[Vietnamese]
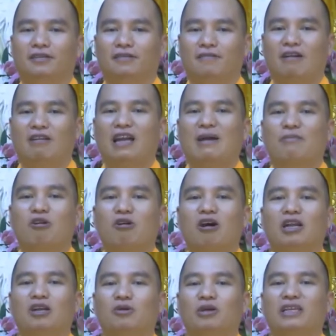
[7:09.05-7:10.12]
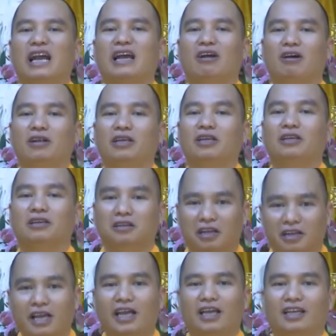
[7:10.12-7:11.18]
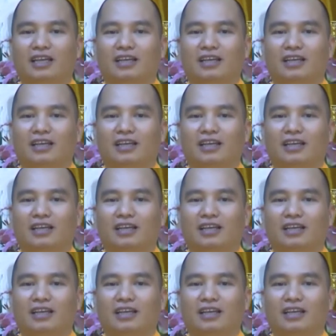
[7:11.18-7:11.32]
vào làm con của nhà đó đi được đấy